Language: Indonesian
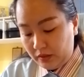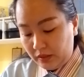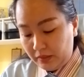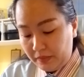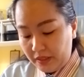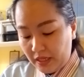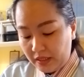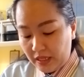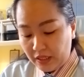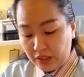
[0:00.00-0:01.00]

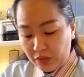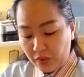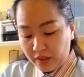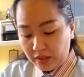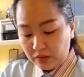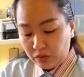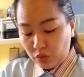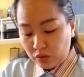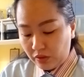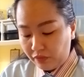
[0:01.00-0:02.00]
Selebihnya dari riwayat
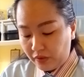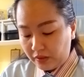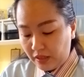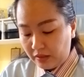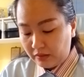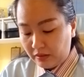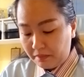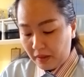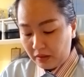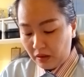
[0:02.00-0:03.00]
Yosafat dan
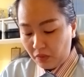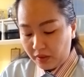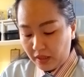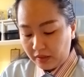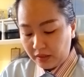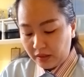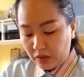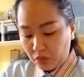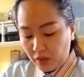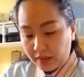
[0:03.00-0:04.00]
kepahlawanan yang
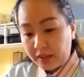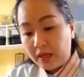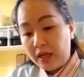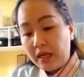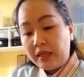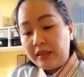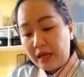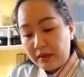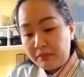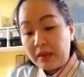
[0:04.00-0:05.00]
dilakukannya
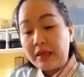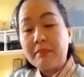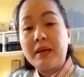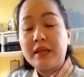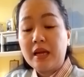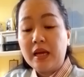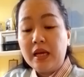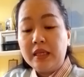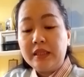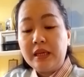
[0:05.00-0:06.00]
dan bagaimana
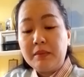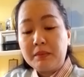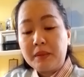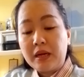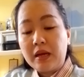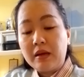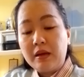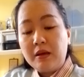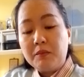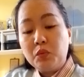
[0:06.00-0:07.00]
ia berperang
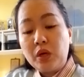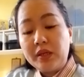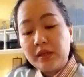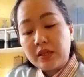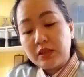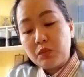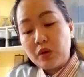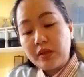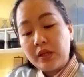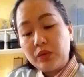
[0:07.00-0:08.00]
Bukankah
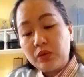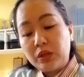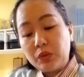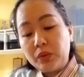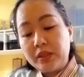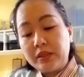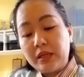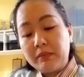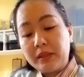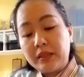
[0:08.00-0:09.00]
semuanya itu tertulis
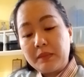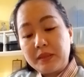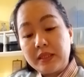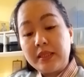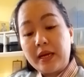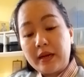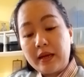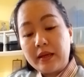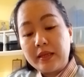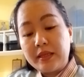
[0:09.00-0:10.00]
dalam kitab
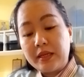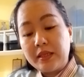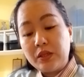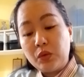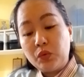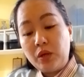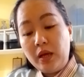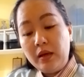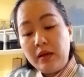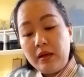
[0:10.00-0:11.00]
sejarah Raja-Raja Yehuda?